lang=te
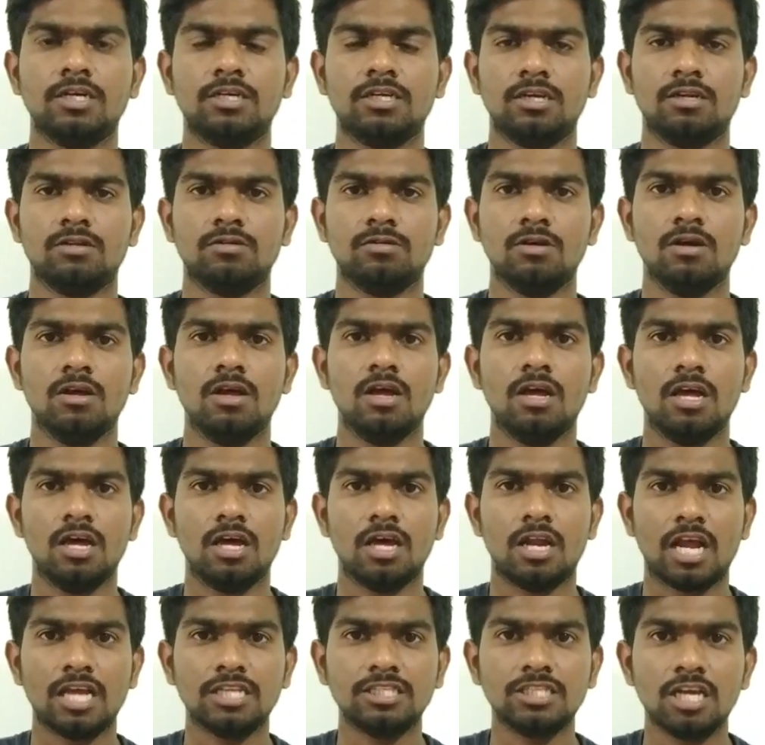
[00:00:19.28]
అంటారు
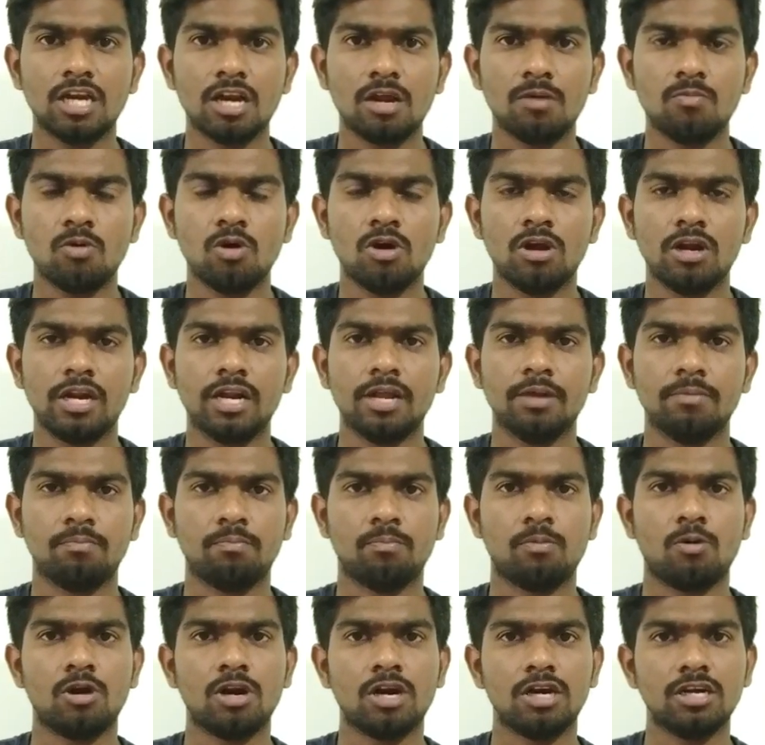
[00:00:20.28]
రాజా రామ్మోహన్ రాయ్
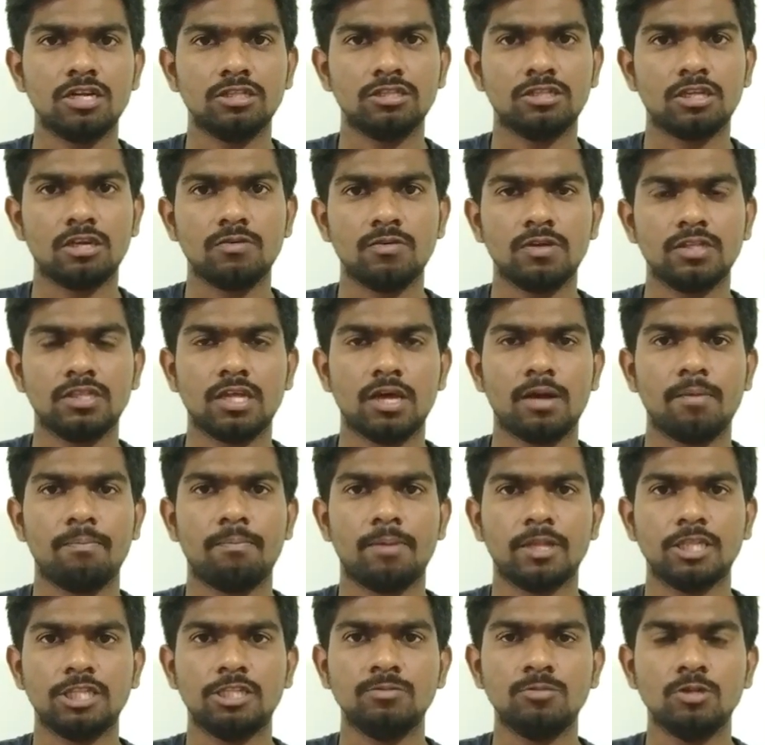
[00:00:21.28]
పోరాటం తర్వాత
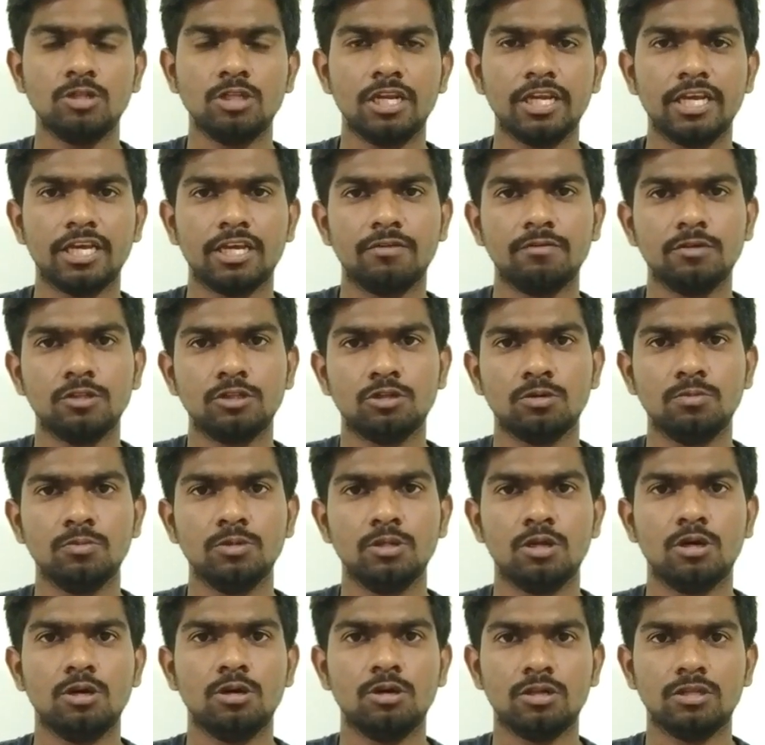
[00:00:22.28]
పద్దెనిమిది వందల ఇరవై
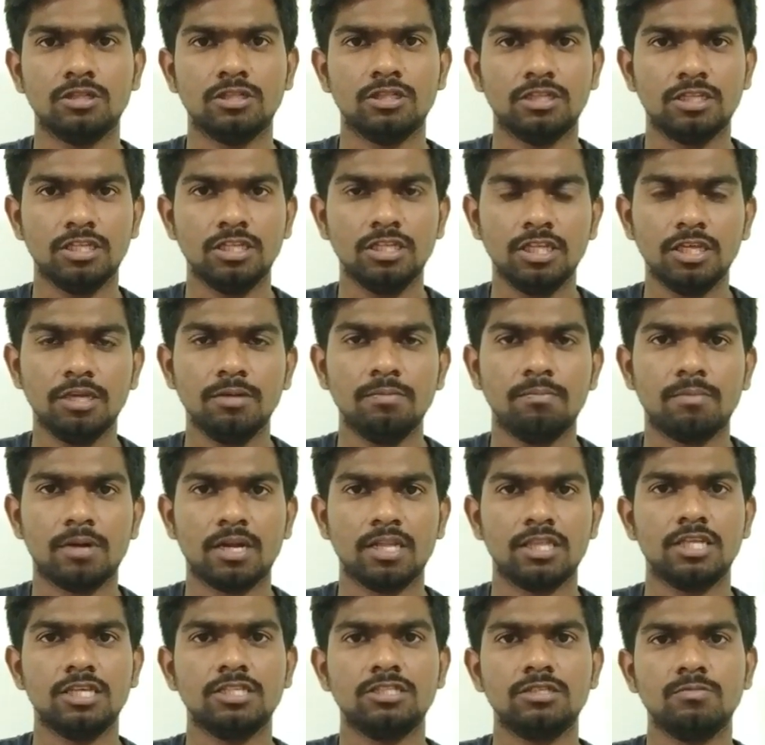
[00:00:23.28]
తొమ్మిదిలో ఇది
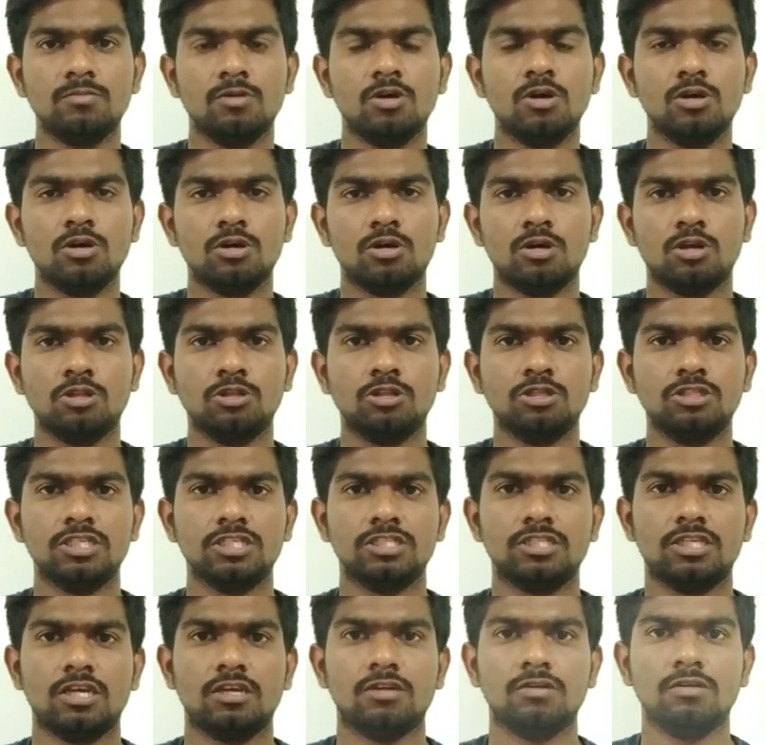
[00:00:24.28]
మన దేశంలో రద్దు
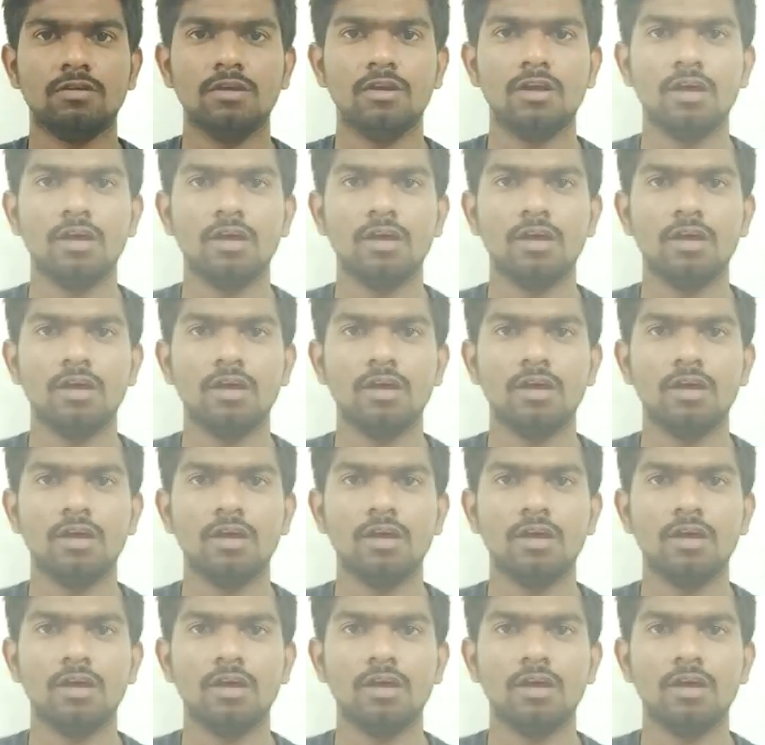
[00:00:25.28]
చేశారు